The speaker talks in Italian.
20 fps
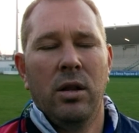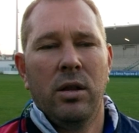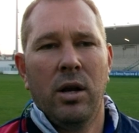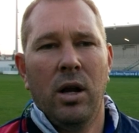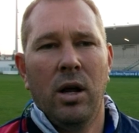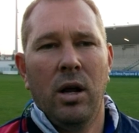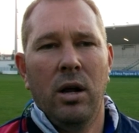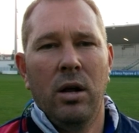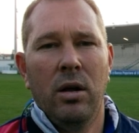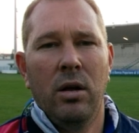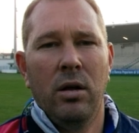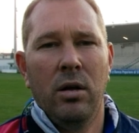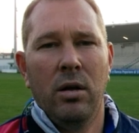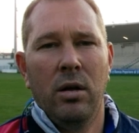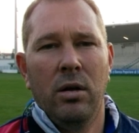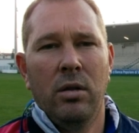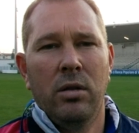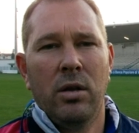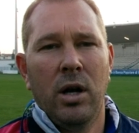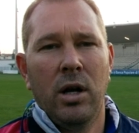tra,
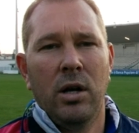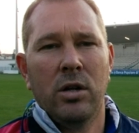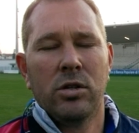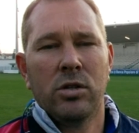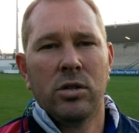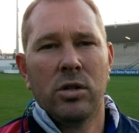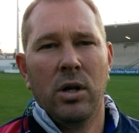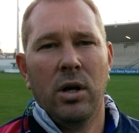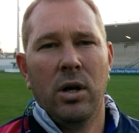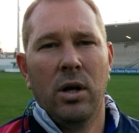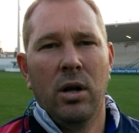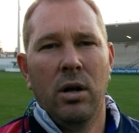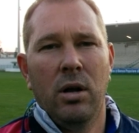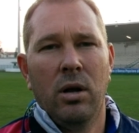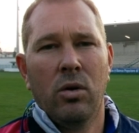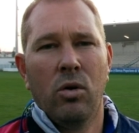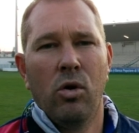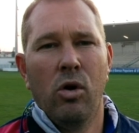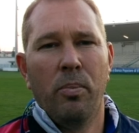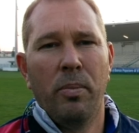eh, tra la, la, la,
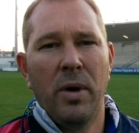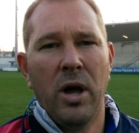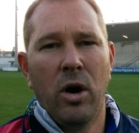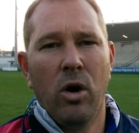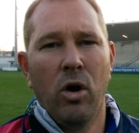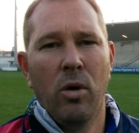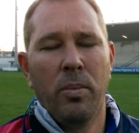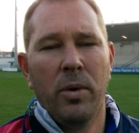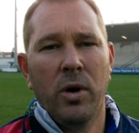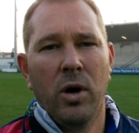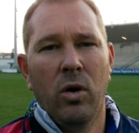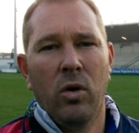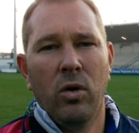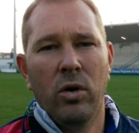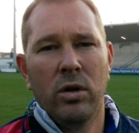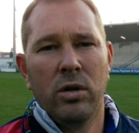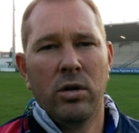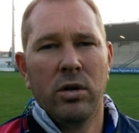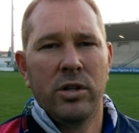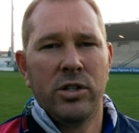Coppa Europa o
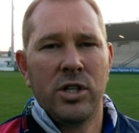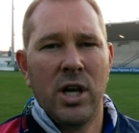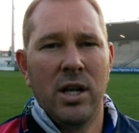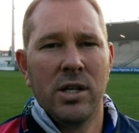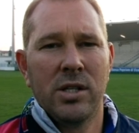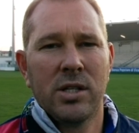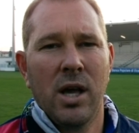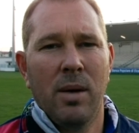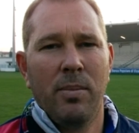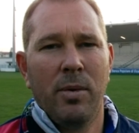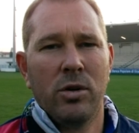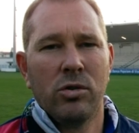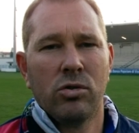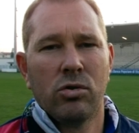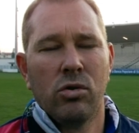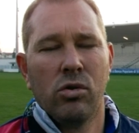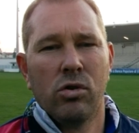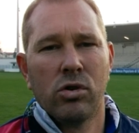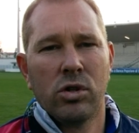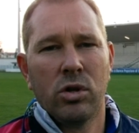il Challenge Cup l'anno
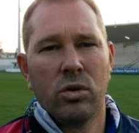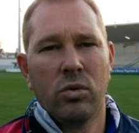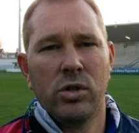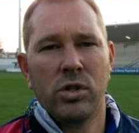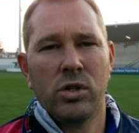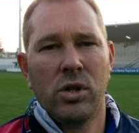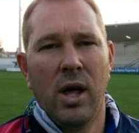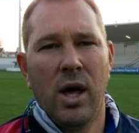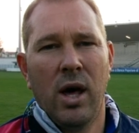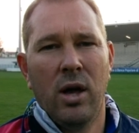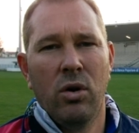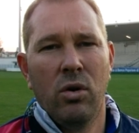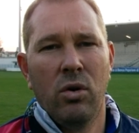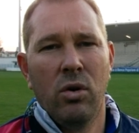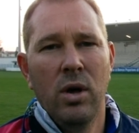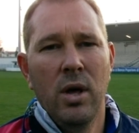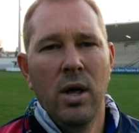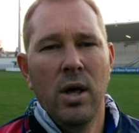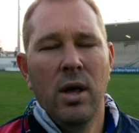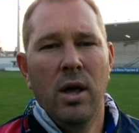scorso e quest'anno
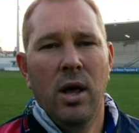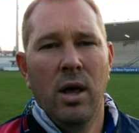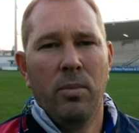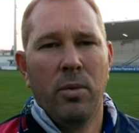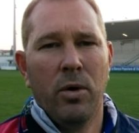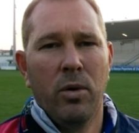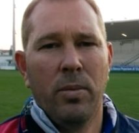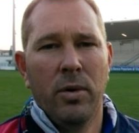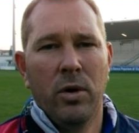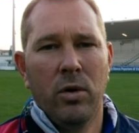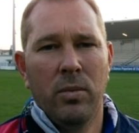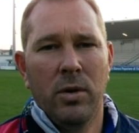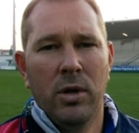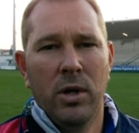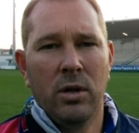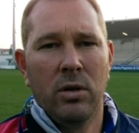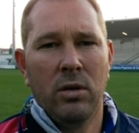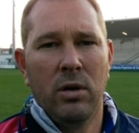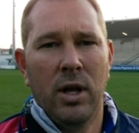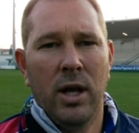è proprio come ha
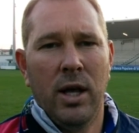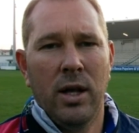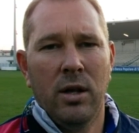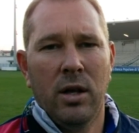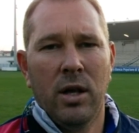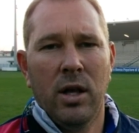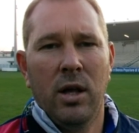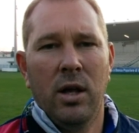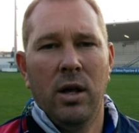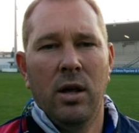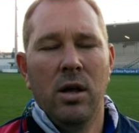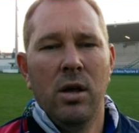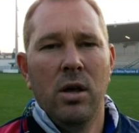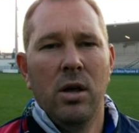detto lei che